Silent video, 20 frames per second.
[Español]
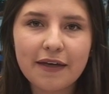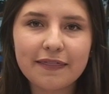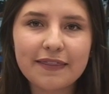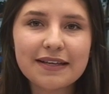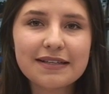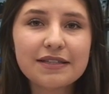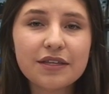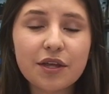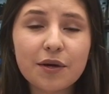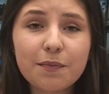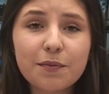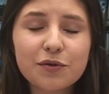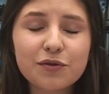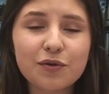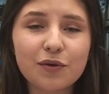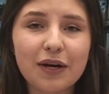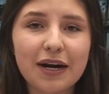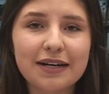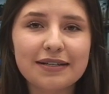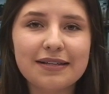decidió
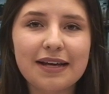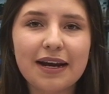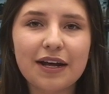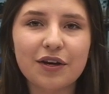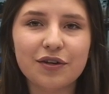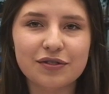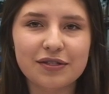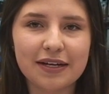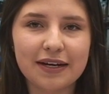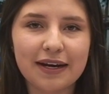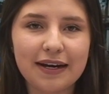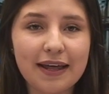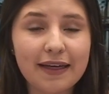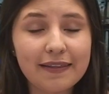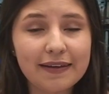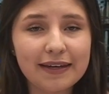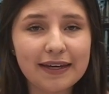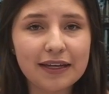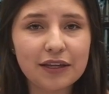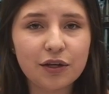postularse a la Concejalía
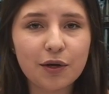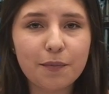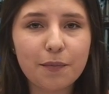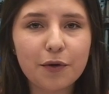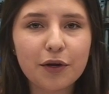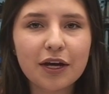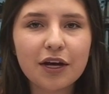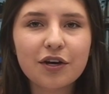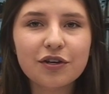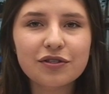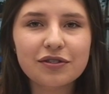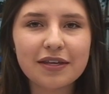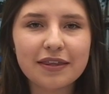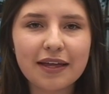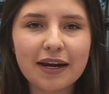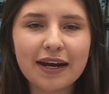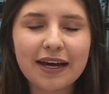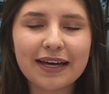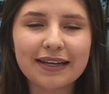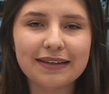de Quito porque
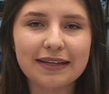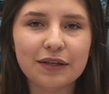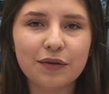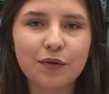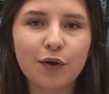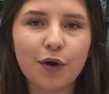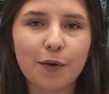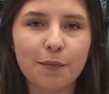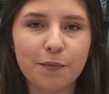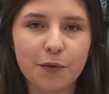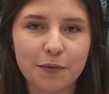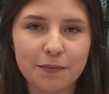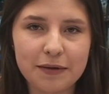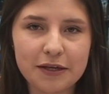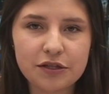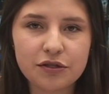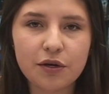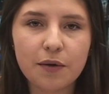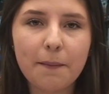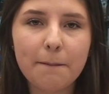considera que tiene un
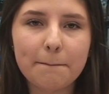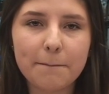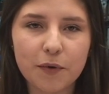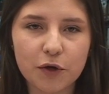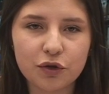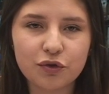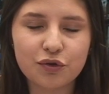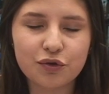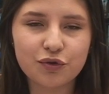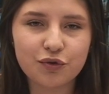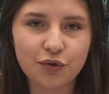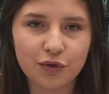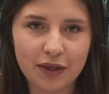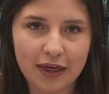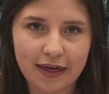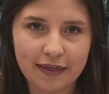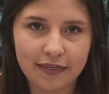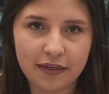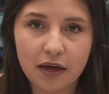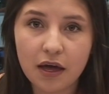compromiso por su
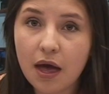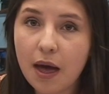ciudad,